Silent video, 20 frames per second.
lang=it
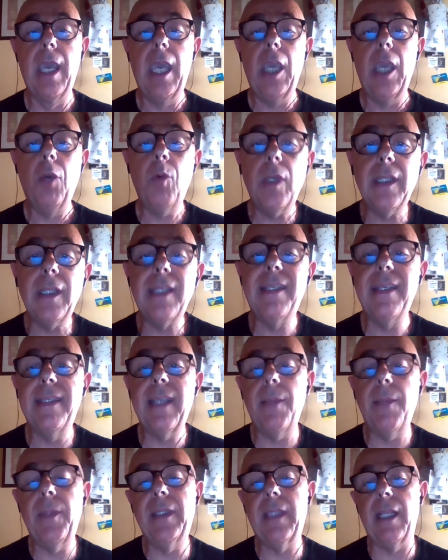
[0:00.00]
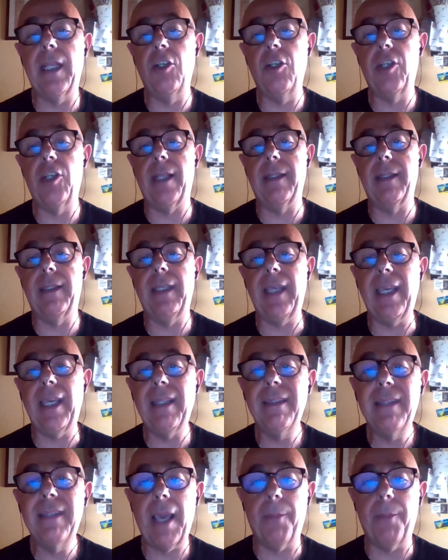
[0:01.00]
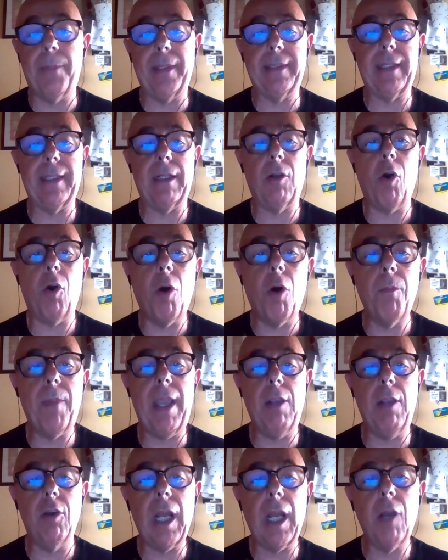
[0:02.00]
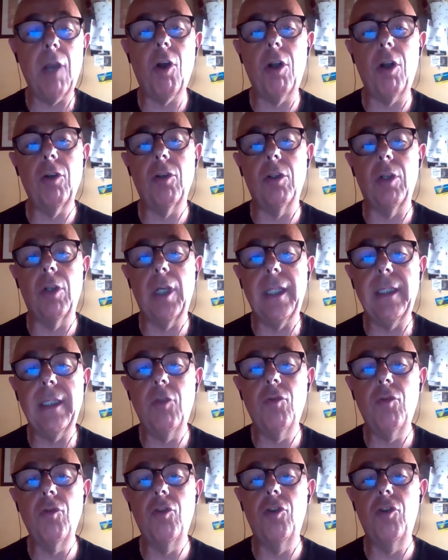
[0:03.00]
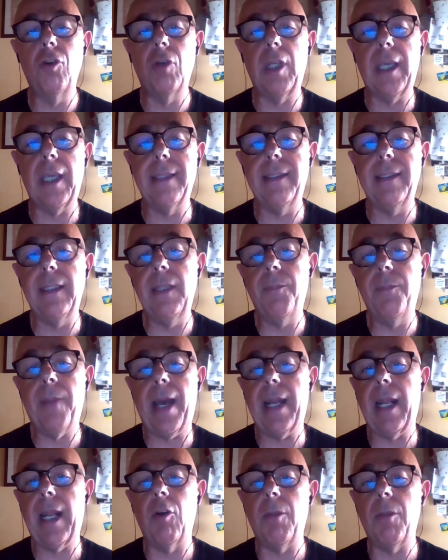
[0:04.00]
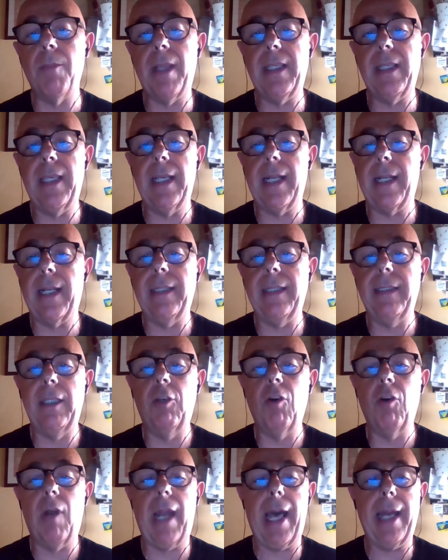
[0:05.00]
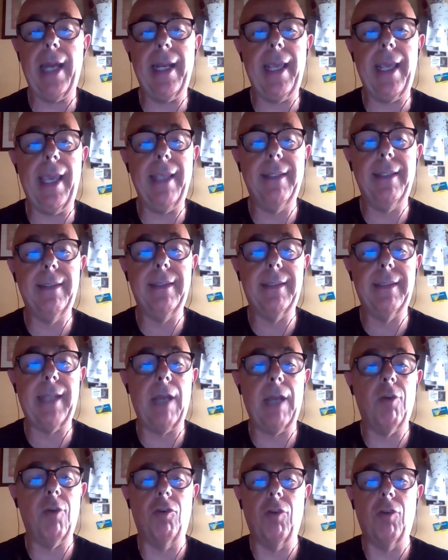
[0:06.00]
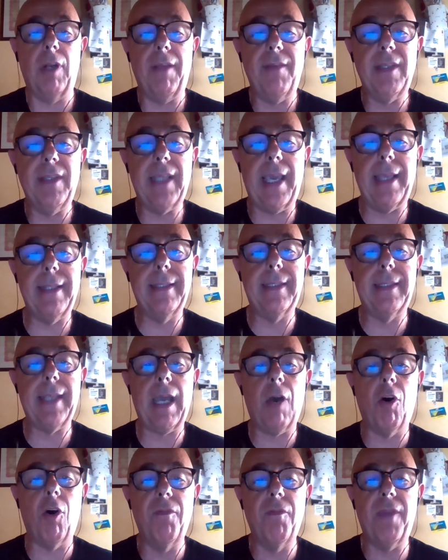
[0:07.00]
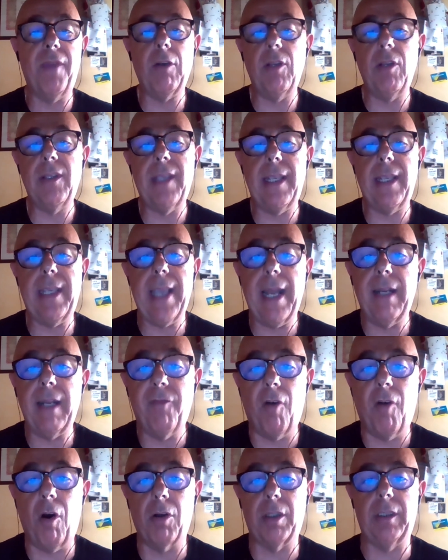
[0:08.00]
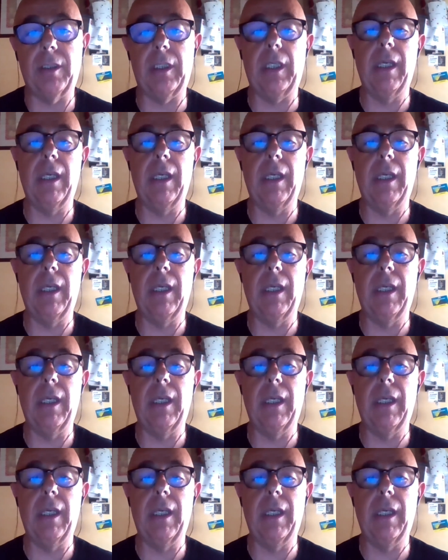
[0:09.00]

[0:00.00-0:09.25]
Quindi i sistemi intelligenti interpretano, o meglio raccolgono le discussioni che si dipanano in maniera reticolare, e estraggono l'evidenza, ovvero i segnali forti.